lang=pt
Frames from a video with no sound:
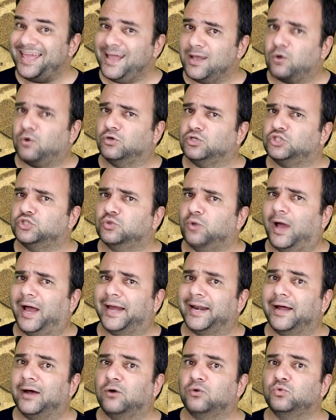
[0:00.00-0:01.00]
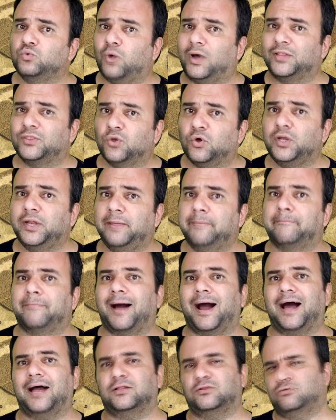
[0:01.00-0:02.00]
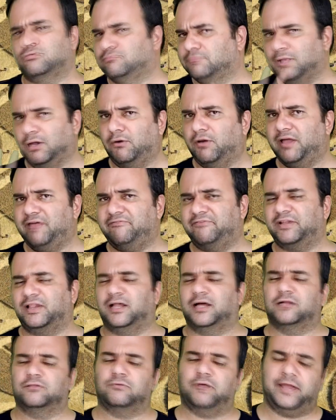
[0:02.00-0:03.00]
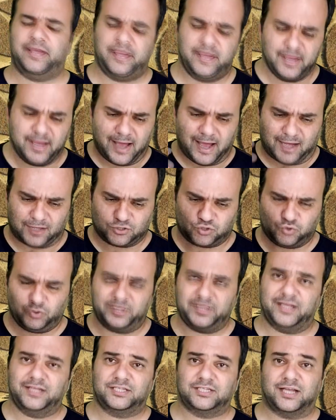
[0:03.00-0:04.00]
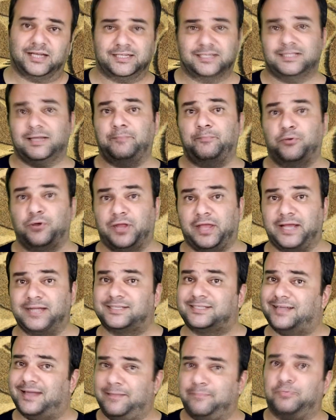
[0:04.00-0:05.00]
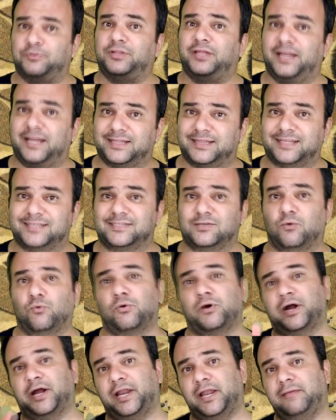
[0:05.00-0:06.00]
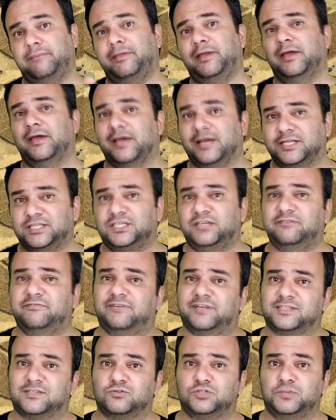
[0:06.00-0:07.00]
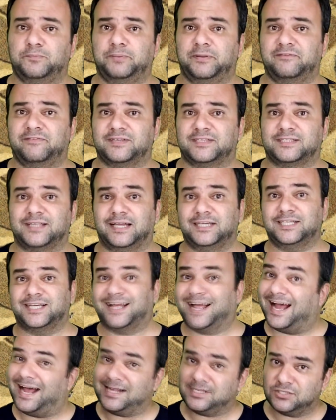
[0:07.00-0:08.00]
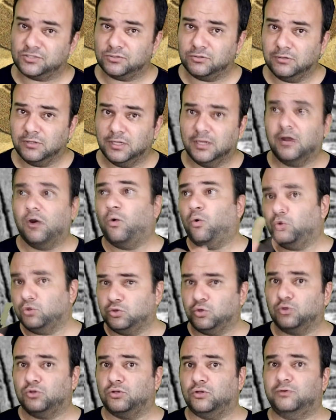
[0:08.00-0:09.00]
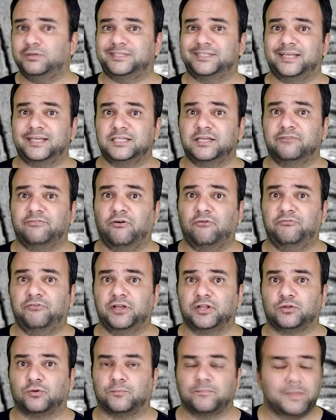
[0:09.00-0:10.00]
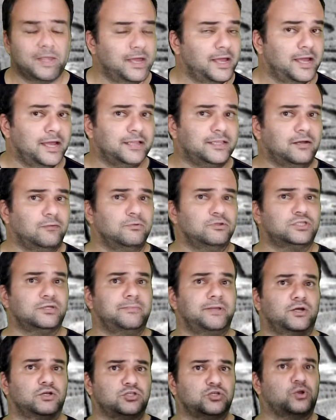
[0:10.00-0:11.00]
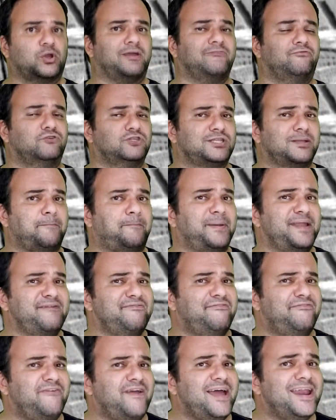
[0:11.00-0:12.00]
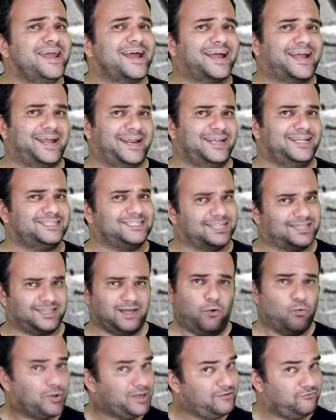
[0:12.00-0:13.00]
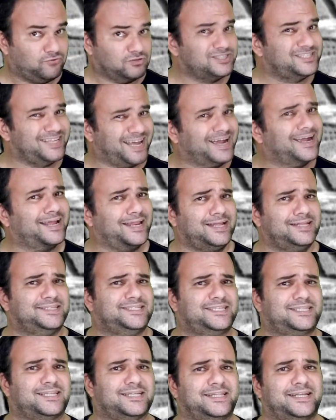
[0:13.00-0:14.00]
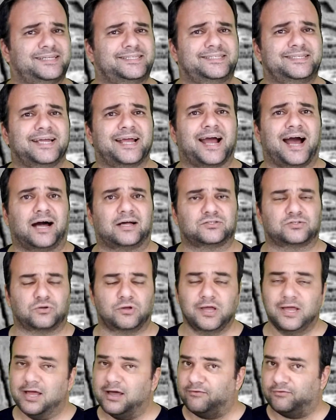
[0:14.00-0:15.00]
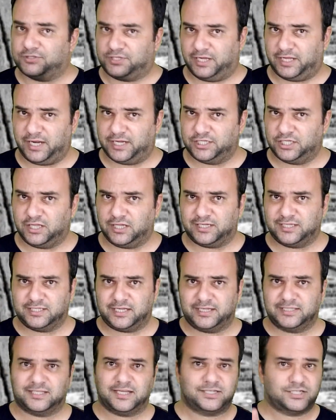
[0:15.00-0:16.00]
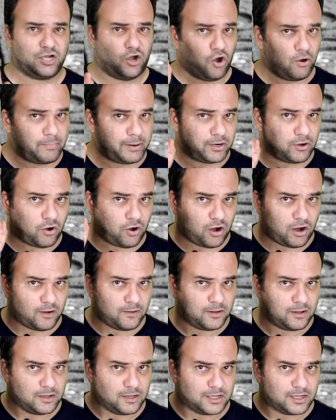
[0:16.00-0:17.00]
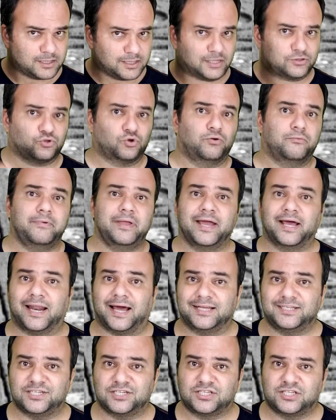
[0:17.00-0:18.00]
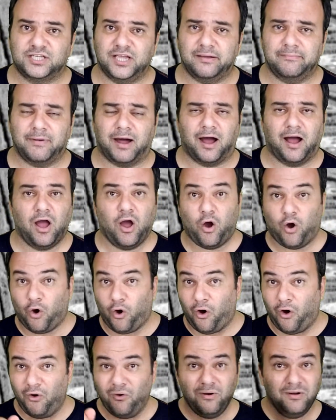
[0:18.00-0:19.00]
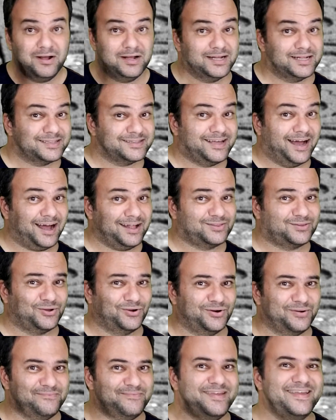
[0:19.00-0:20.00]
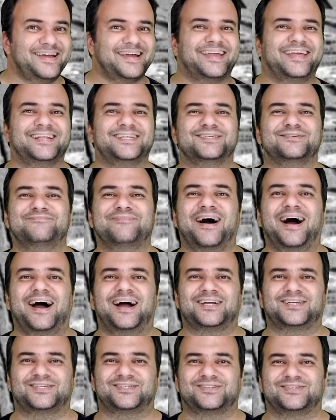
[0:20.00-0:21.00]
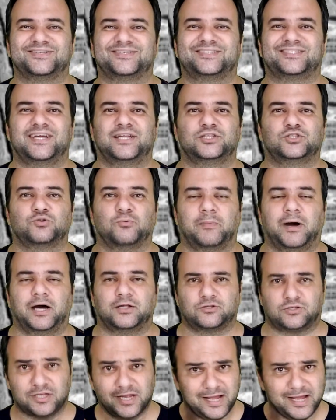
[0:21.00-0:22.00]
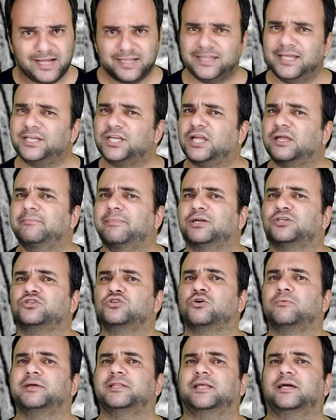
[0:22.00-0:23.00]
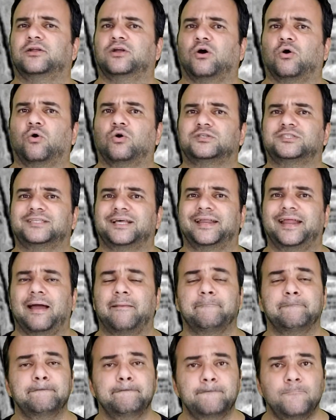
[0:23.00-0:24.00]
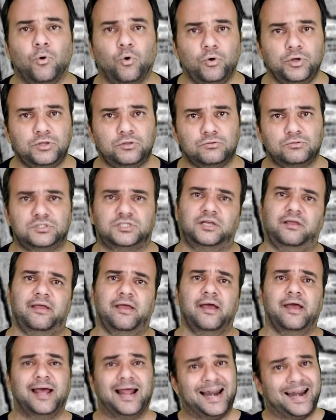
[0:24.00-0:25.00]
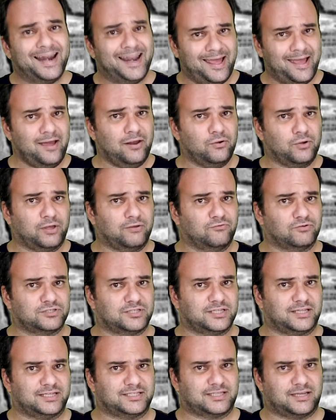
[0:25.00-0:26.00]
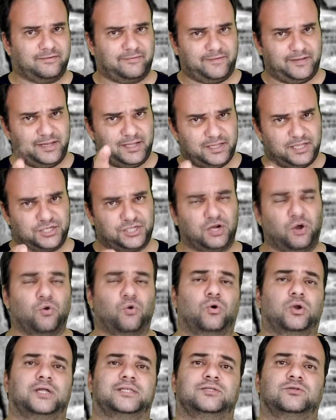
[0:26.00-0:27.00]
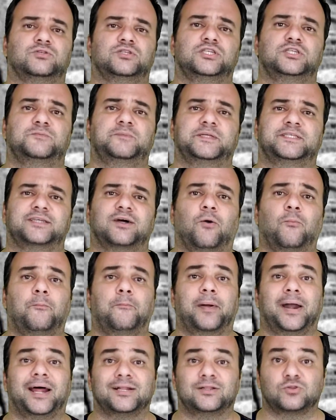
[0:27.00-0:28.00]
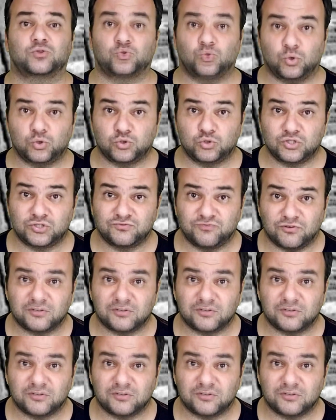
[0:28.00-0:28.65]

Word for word: e continuarão no anonimato, não revelando aí a sua identidade, até porque isso aí poderia até ser um crime de invasão de privacidade caso o dono não esteja envolvido. Então, meus amigos, o que você prefere acreditar? O que você acredita nesse caso? Você acredita que isso aí seja obra ó, da turminha lá de cima ou da turminha aqui de baixo, dos seres humanos. Deixa aqui embaixo no comentário que eu gostaria muito de ler o que você está escrevendo e deixar um coraçãozinho especial para todos